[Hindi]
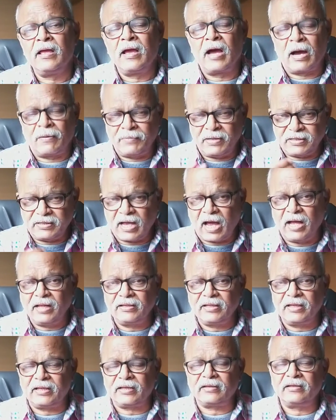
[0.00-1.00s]
हमें
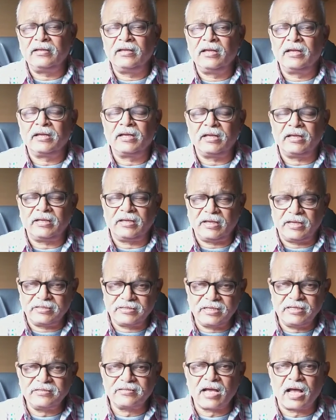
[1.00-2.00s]
याद है कि
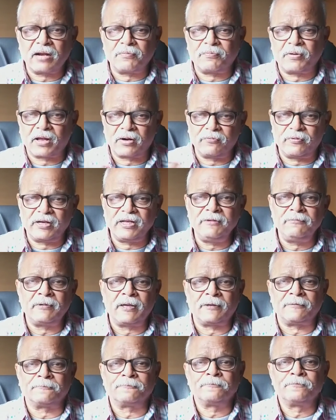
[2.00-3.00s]
इसी साल फरवरी
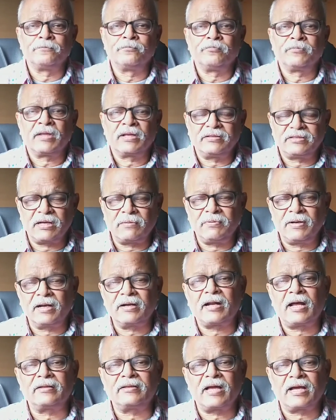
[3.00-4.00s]
में जब
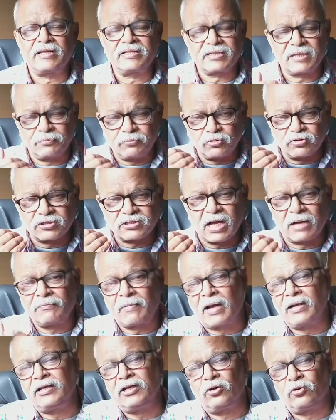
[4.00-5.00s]
लग रहा था कि सब कुछ
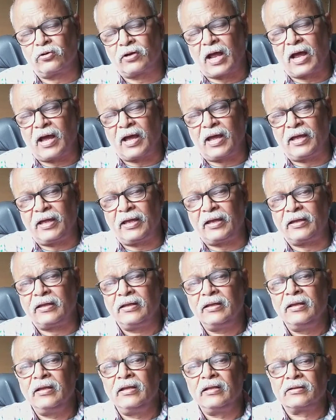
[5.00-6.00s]
सामान्य हो रहा है
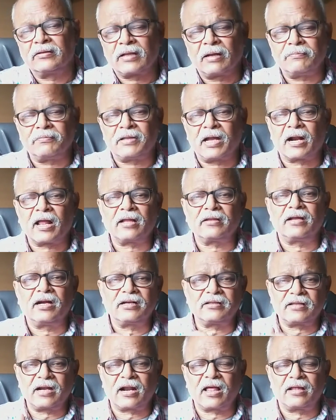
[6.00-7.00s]
तब
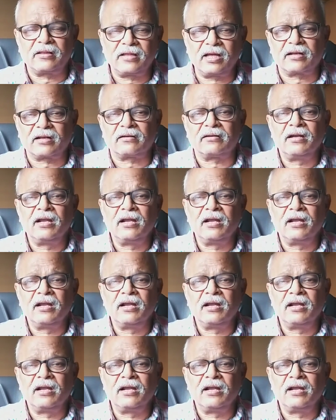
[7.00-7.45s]
धड़ाधड़ धड़ाधड़